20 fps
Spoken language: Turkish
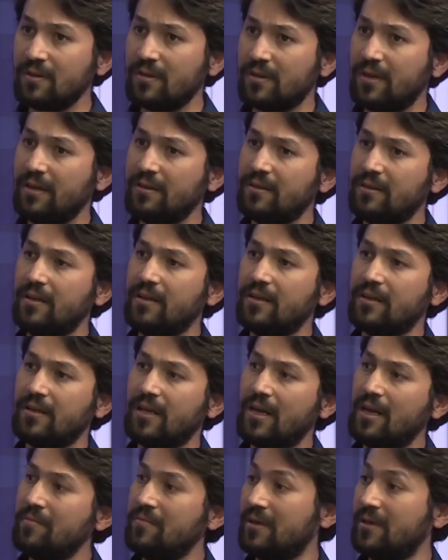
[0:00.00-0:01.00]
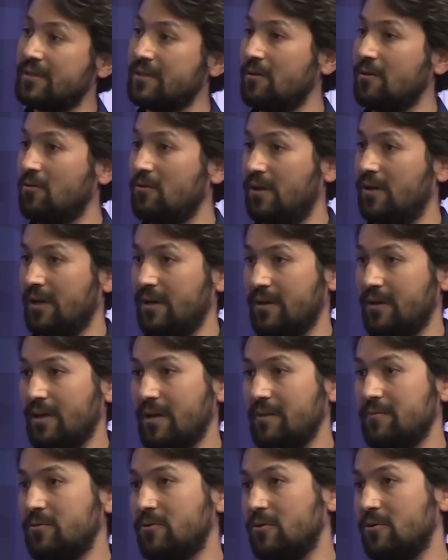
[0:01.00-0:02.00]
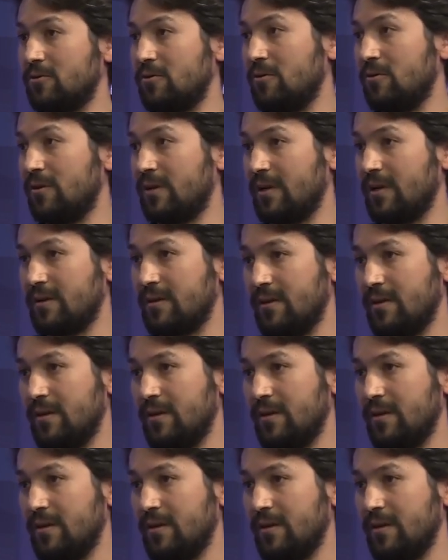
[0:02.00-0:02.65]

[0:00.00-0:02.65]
kendilerini hem yazılı olarak hem sözlü olarak